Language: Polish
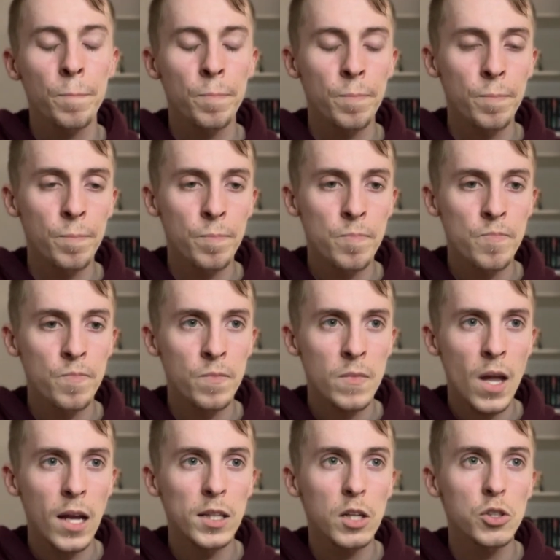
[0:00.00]

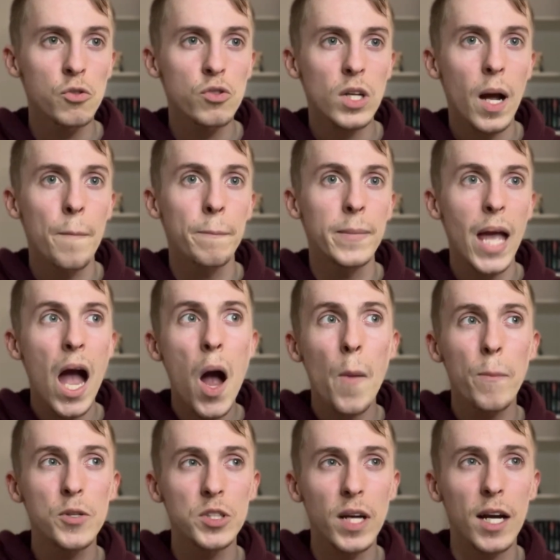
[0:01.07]
mm, i ta książka
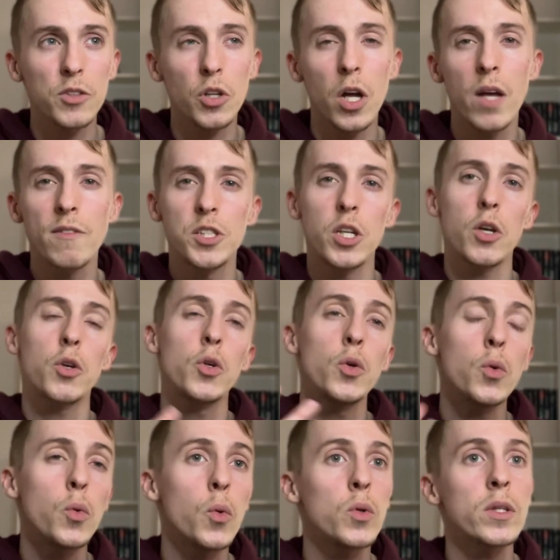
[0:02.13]
miała być taka trochę, wiecie,
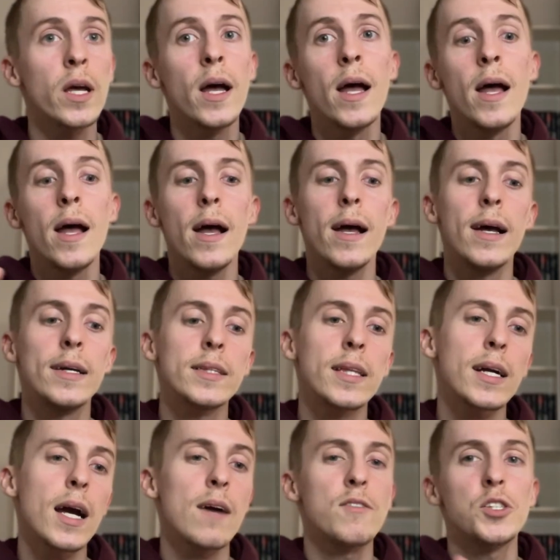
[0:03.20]
cute, e,
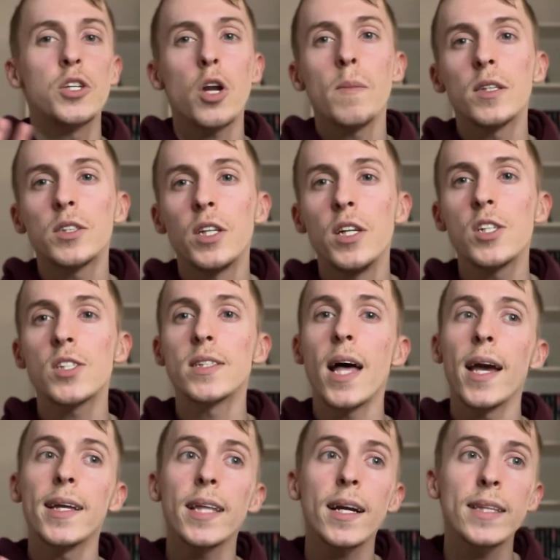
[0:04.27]
taka, wiecie,
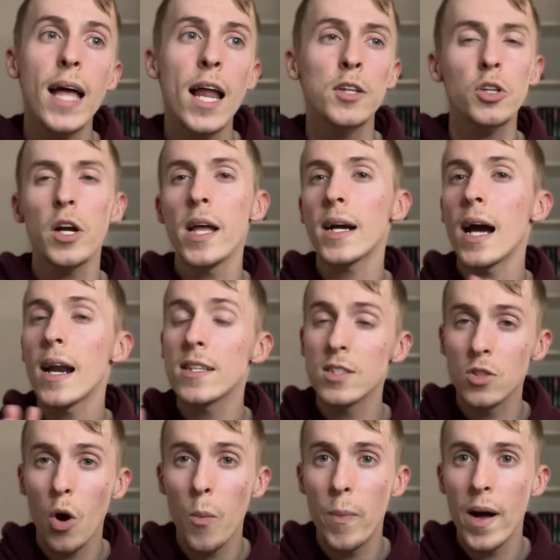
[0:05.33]
romantyczna i tak dalej, trochę jak
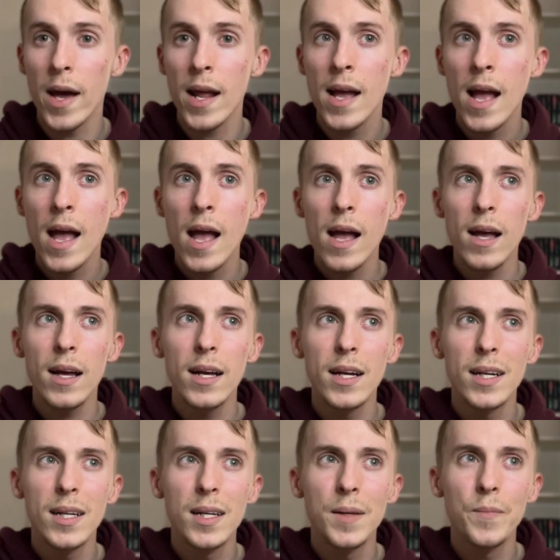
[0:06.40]
Hardstopper,
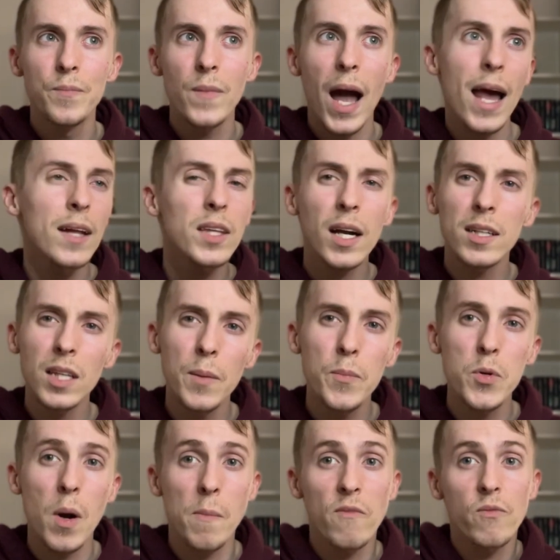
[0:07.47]
e, ale taka nie
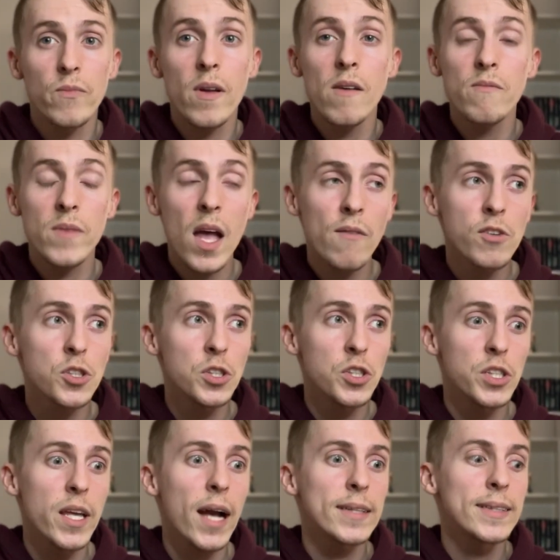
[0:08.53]
była. Miałam, miałam
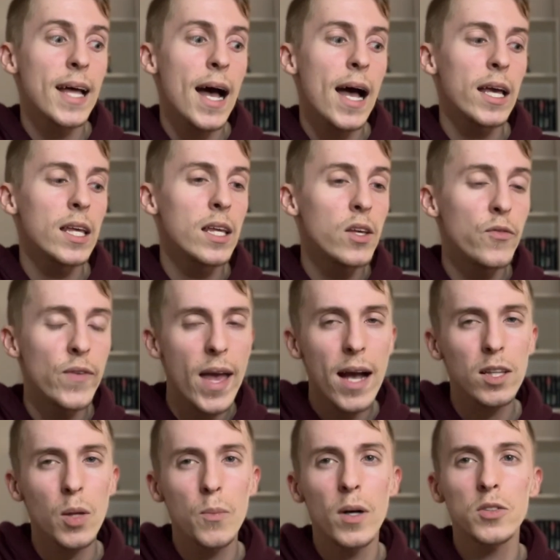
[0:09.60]
wrażenie, że jak na ich
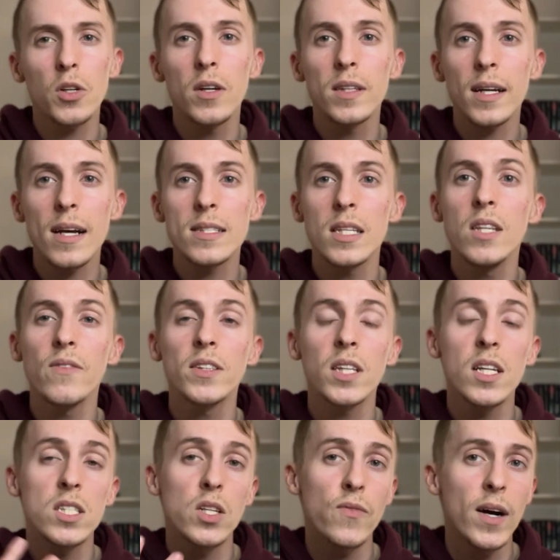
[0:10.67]
wiek to była trochę taka
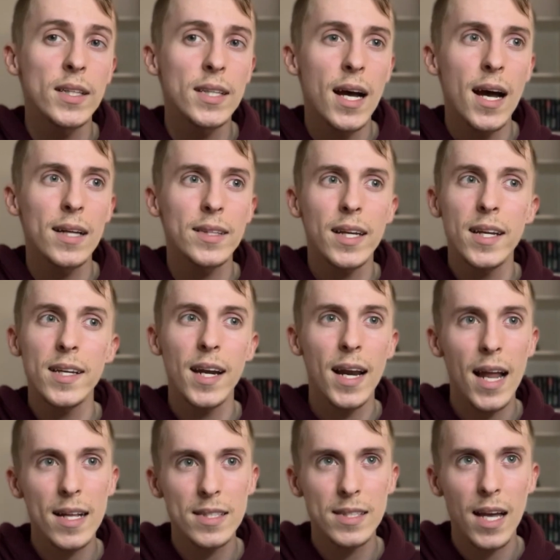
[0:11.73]
zinfantylizowana ta ich
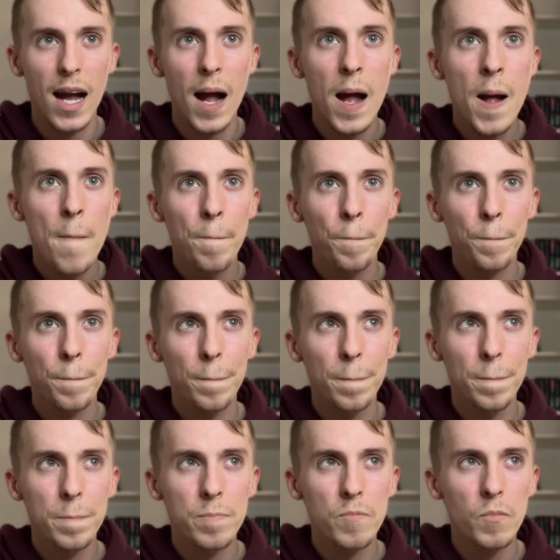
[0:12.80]
relacja.
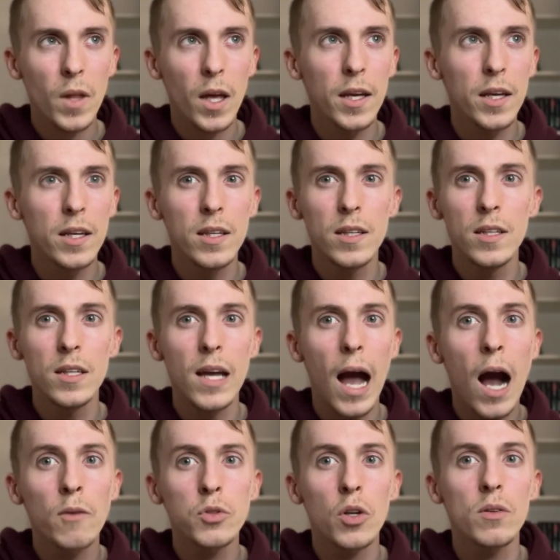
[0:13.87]
Mm, i
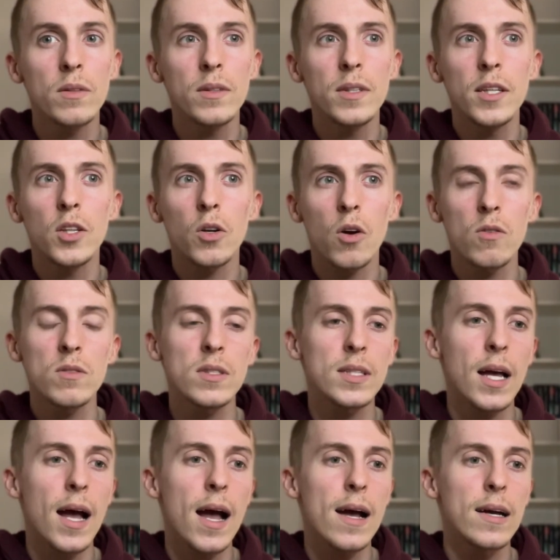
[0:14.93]
autor nie do
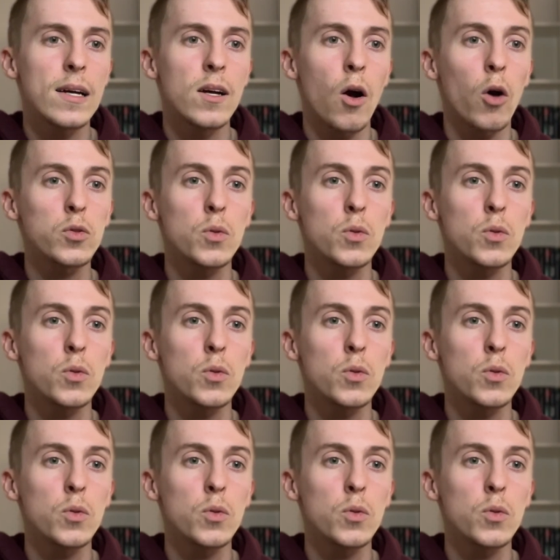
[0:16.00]
końca e,